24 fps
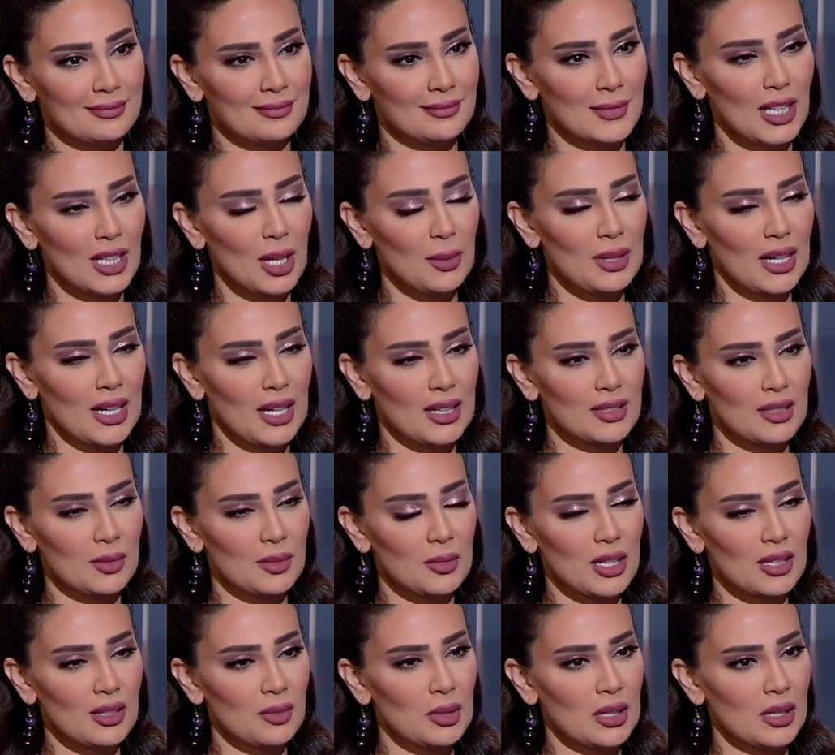لا هيدا من
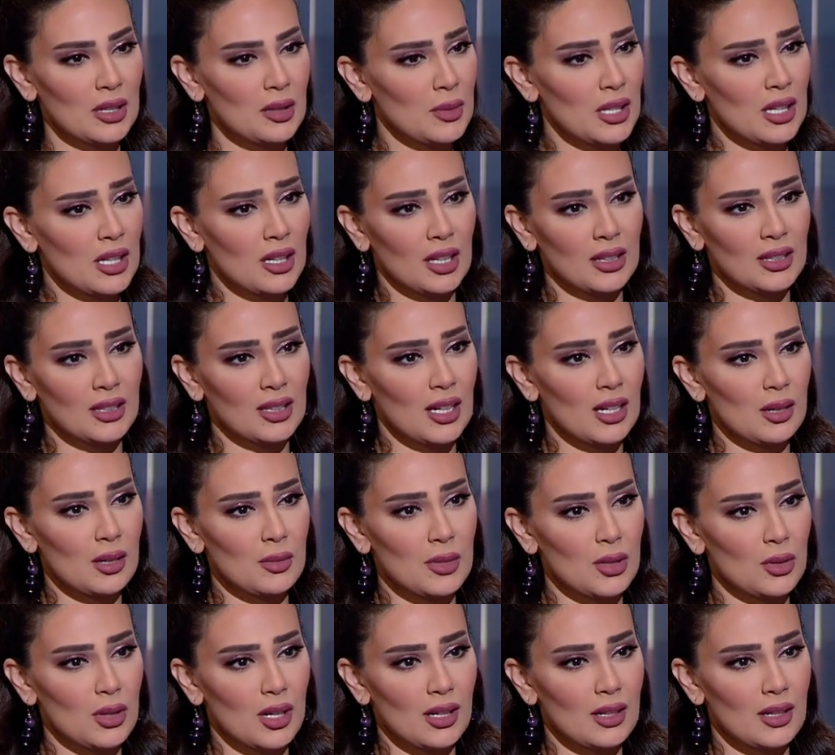يمكن يمكن قاعد تتكلمين
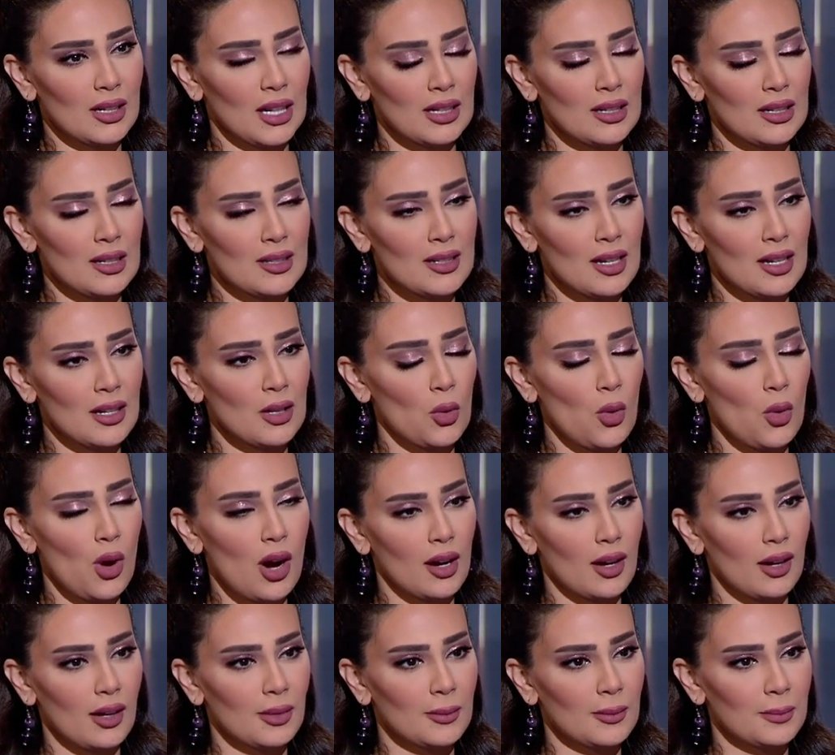يعني لسان الواقع